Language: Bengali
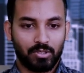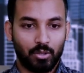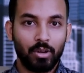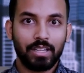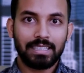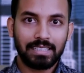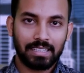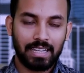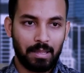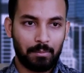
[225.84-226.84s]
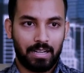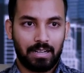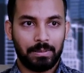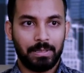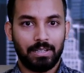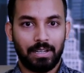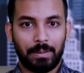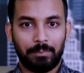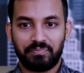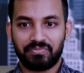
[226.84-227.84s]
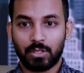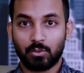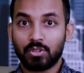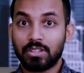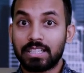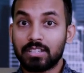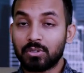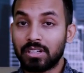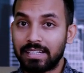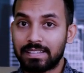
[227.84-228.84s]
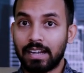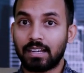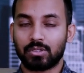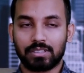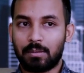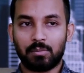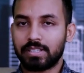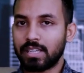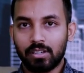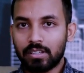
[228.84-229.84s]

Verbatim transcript: হয়ে যাইতে নেয় বা কোনো কিছু করে ডিসাইড করতে না এগুলো যেগুলো